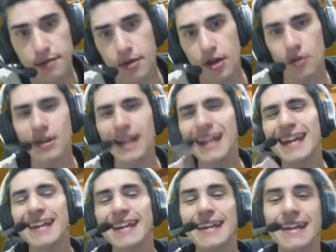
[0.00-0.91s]
Con una
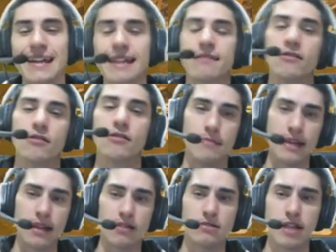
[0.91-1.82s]
ligera inclinación,
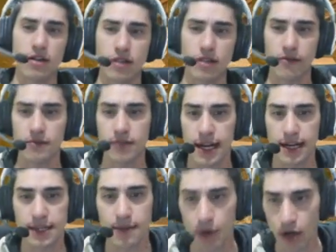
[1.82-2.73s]
¿vale? Con la rotación
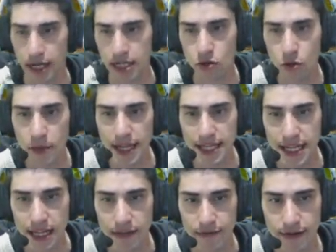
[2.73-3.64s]
delante, pero que si tú miras
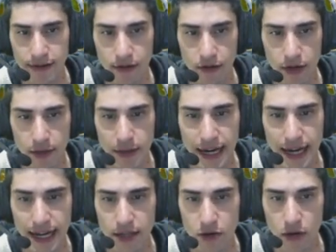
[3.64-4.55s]
el edificio y
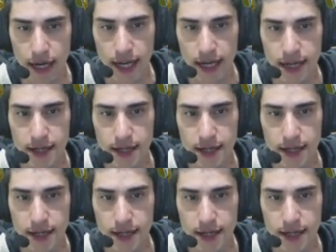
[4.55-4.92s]
miras la torre...